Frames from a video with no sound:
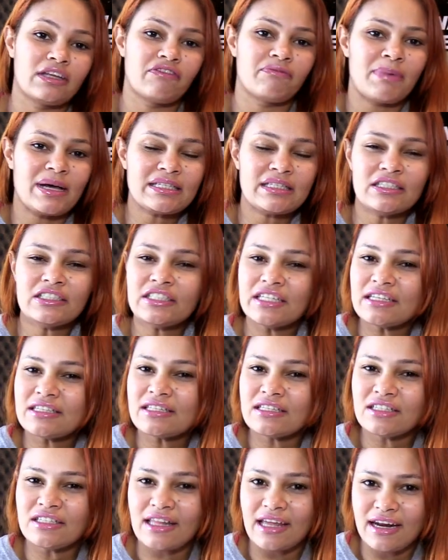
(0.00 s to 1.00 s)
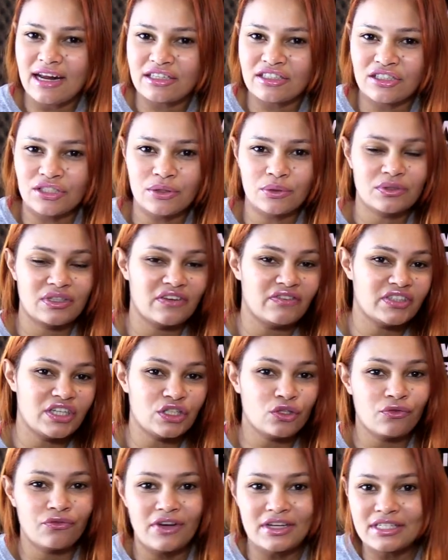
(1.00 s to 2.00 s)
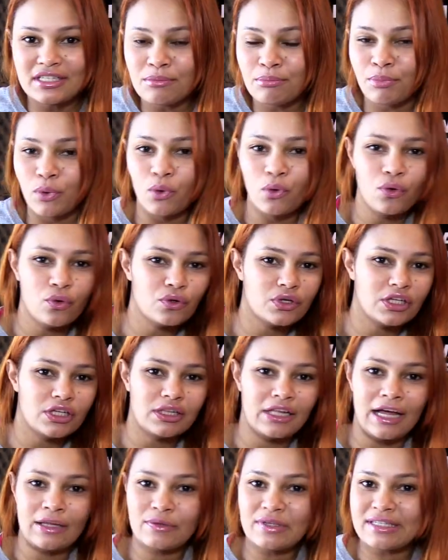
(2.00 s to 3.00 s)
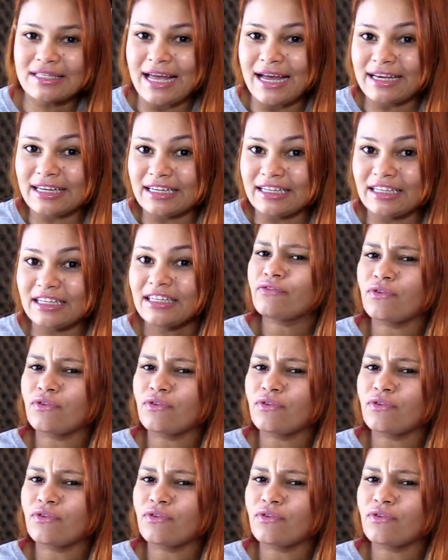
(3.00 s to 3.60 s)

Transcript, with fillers: teve bastante gente que se interagiu, teve gente do Facebook, lá do Instagram.